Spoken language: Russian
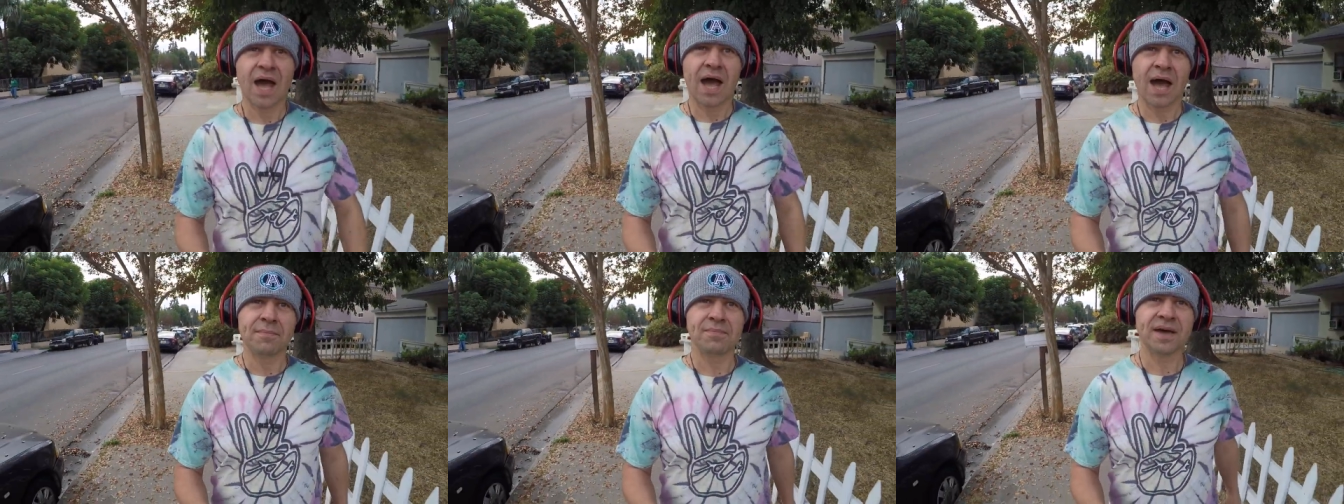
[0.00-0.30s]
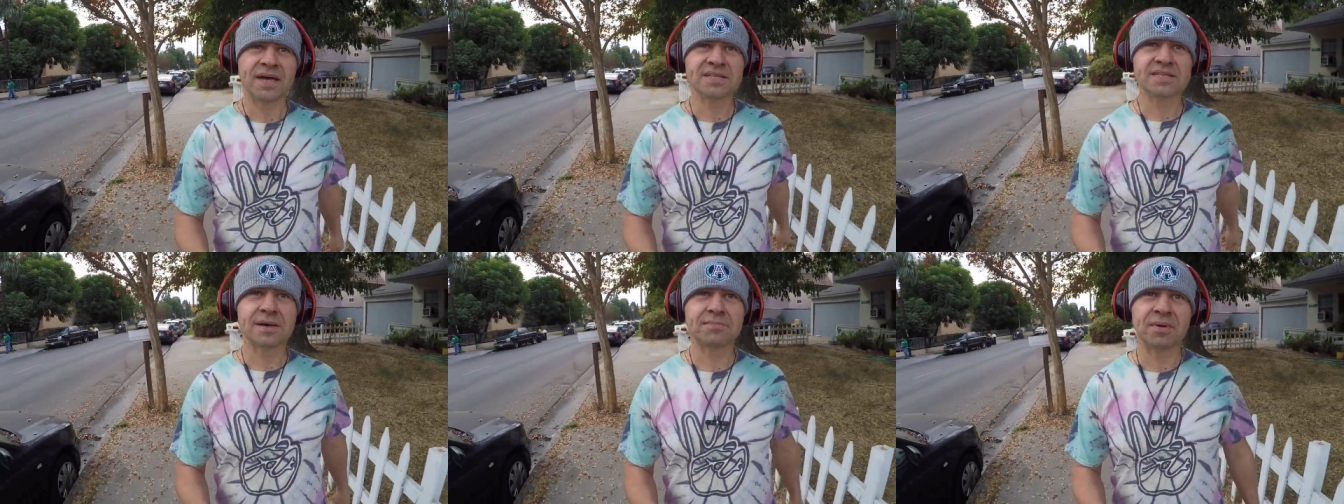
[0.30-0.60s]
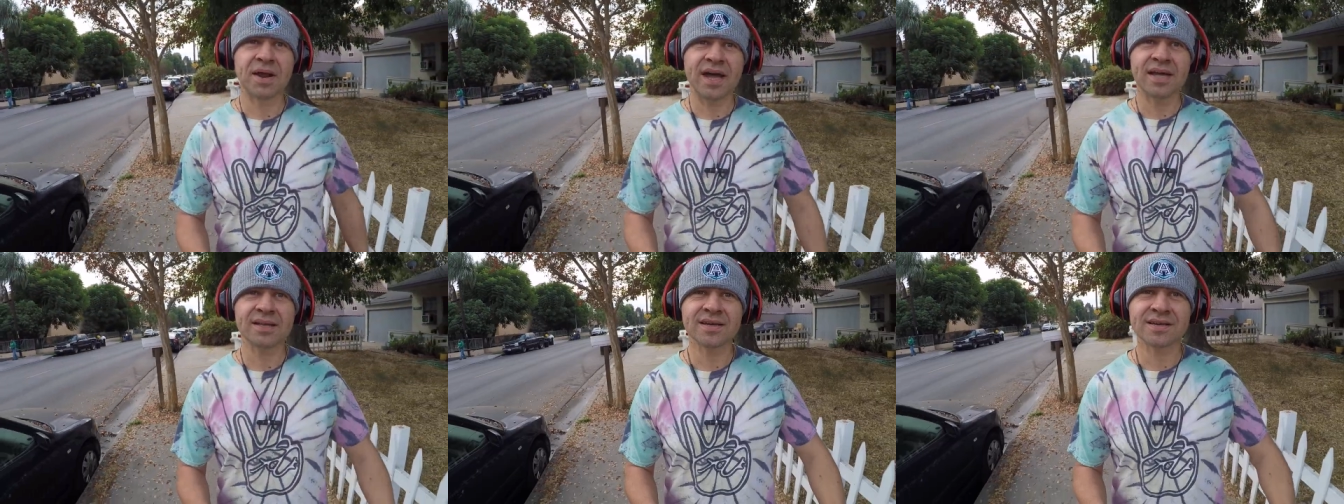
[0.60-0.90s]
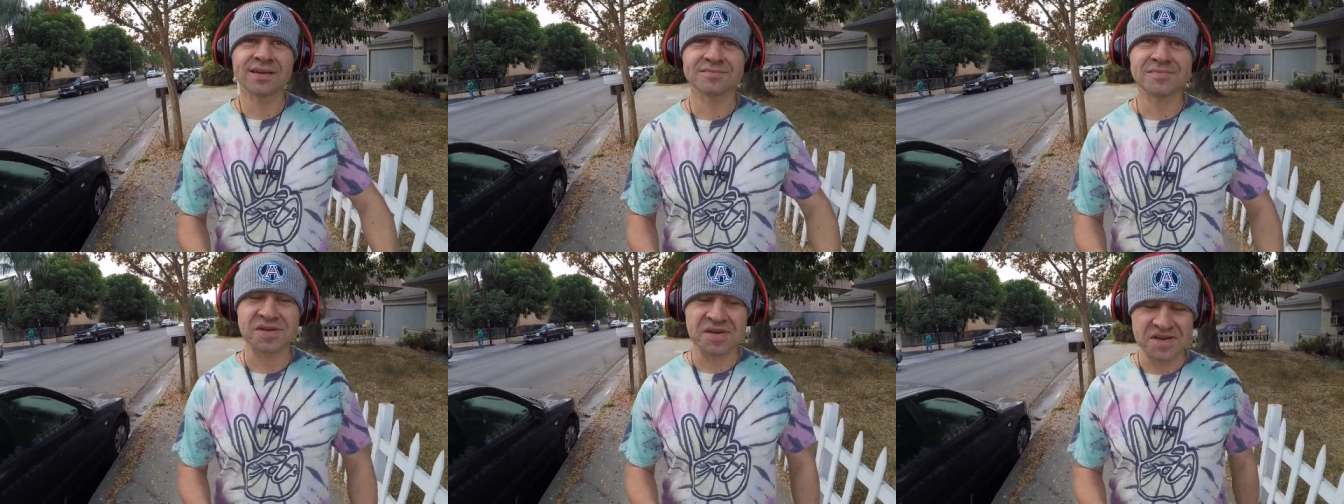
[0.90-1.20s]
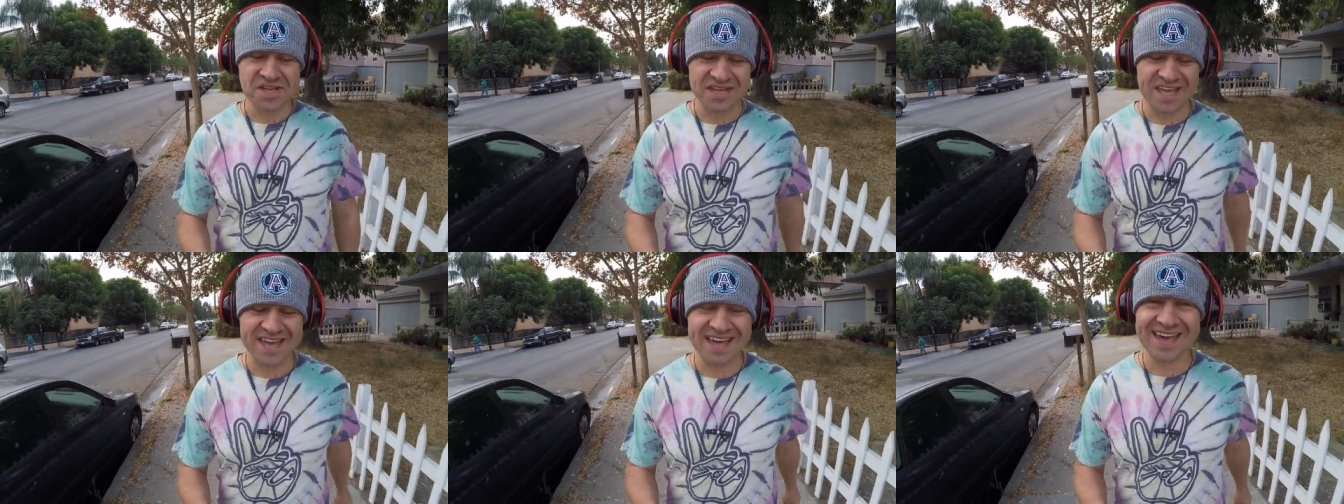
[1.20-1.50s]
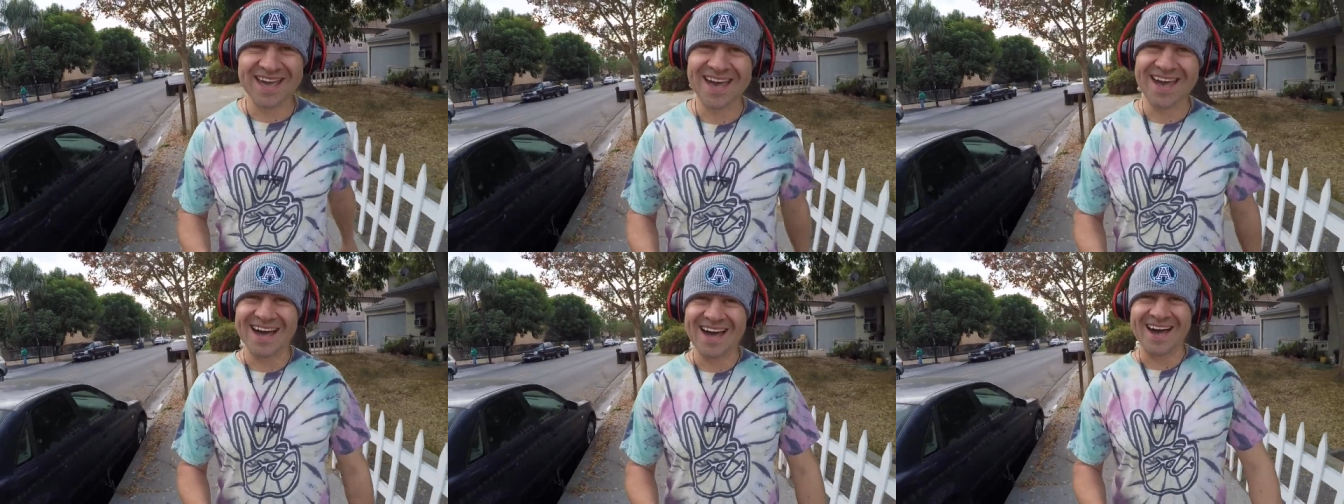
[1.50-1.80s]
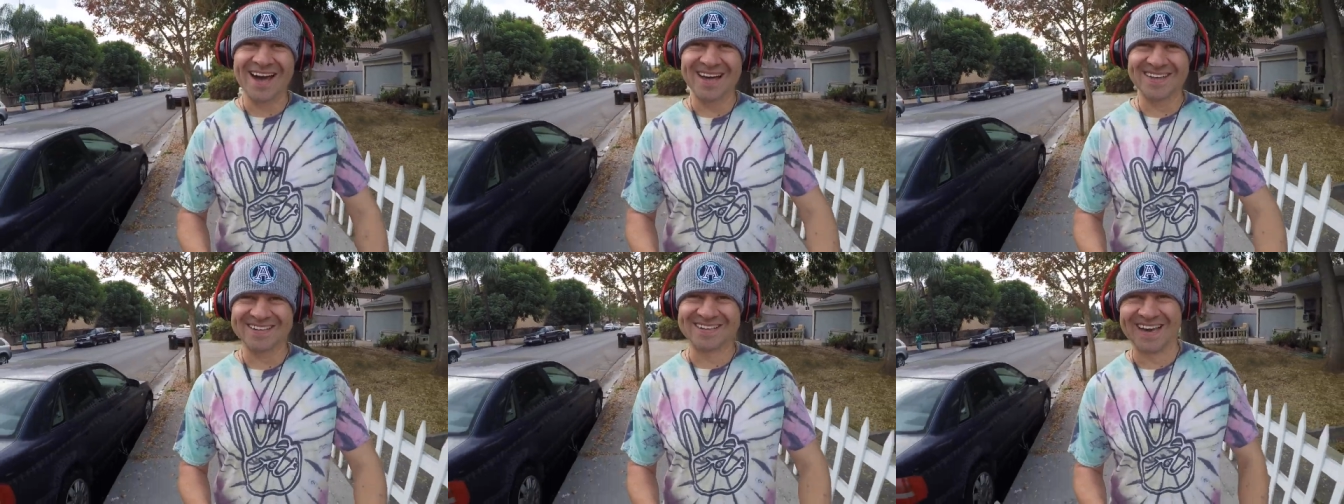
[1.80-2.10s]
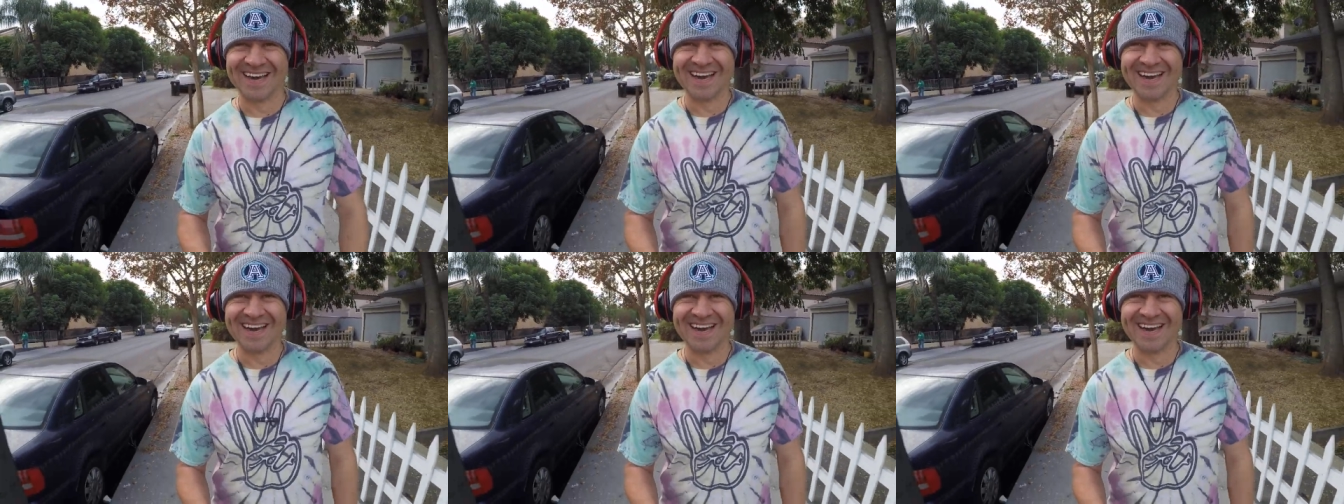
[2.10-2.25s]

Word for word: Опять за пряниками? Нет.